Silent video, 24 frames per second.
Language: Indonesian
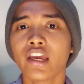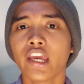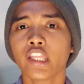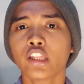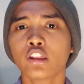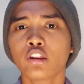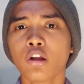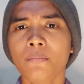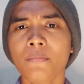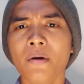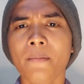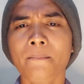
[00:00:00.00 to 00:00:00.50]

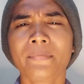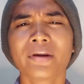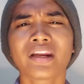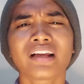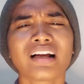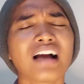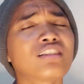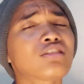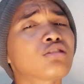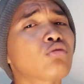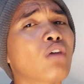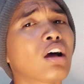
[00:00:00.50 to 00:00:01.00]
itu
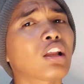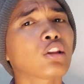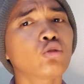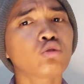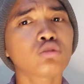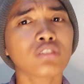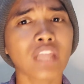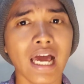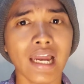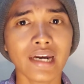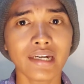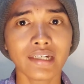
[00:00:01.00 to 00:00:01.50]
memberikan
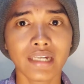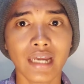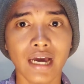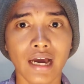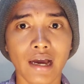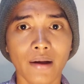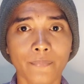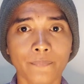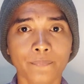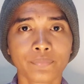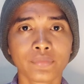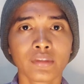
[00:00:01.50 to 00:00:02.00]
suatu
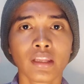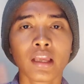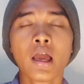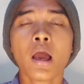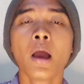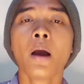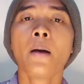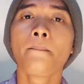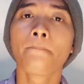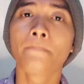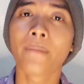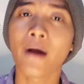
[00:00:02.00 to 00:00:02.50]
tanda
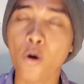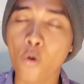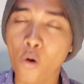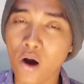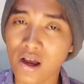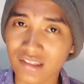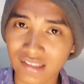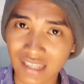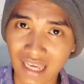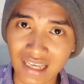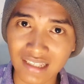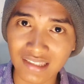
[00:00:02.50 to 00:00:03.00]

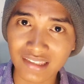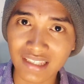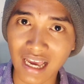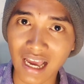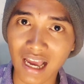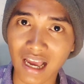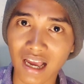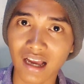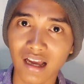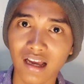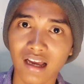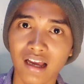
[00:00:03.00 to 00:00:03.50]

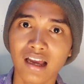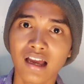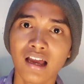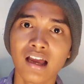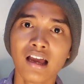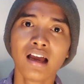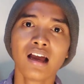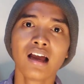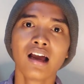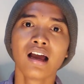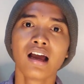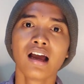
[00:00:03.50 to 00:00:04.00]
bahwasanya
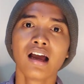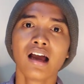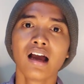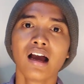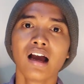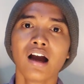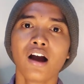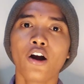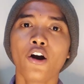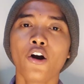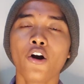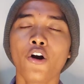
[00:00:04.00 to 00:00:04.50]

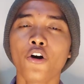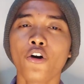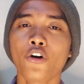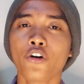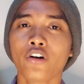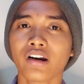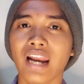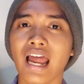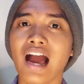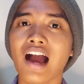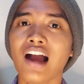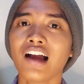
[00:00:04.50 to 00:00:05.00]

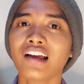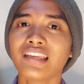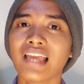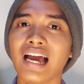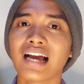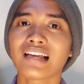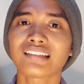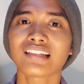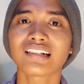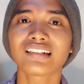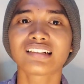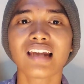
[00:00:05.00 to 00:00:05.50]
orang
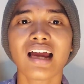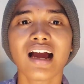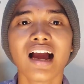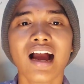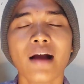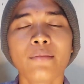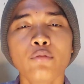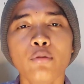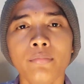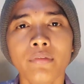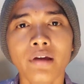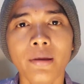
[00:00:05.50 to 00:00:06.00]
yang
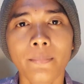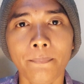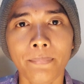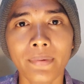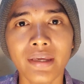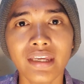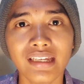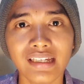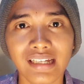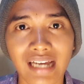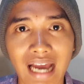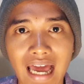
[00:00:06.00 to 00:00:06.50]
sedang kamu
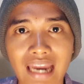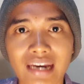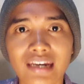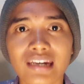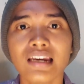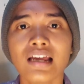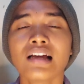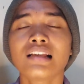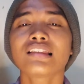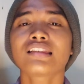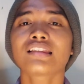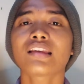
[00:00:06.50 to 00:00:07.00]

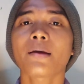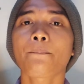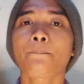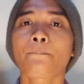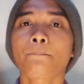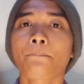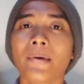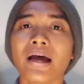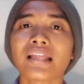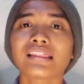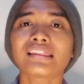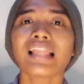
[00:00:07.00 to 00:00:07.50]
mimpikan
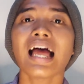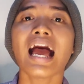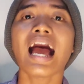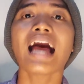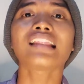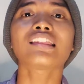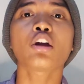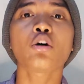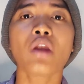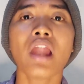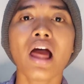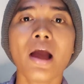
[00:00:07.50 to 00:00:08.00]
cepat
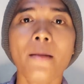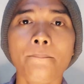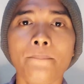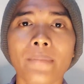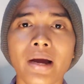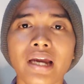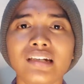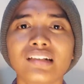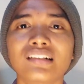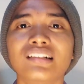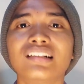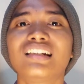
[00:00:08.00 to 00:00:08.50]
atau
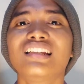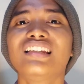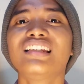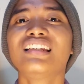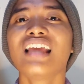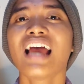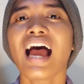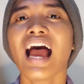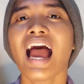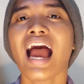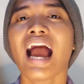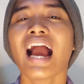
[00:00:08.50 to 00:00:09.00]
lambat
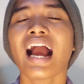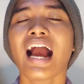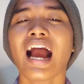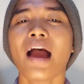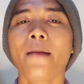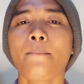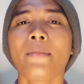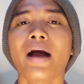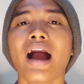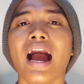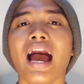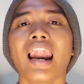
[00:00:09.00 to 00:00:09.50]
dia
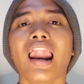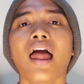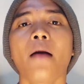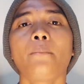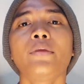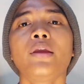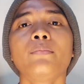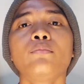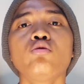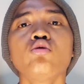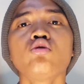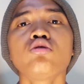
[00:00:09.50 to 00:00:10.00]
akan
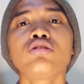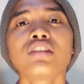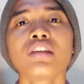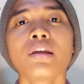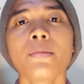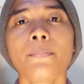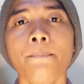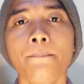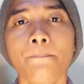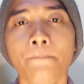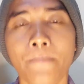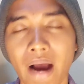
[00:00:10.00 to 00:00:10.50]
mengalami
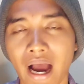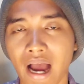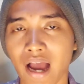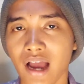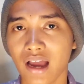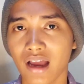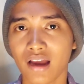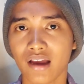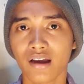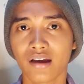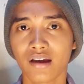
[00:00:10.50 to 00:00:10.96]
musibah.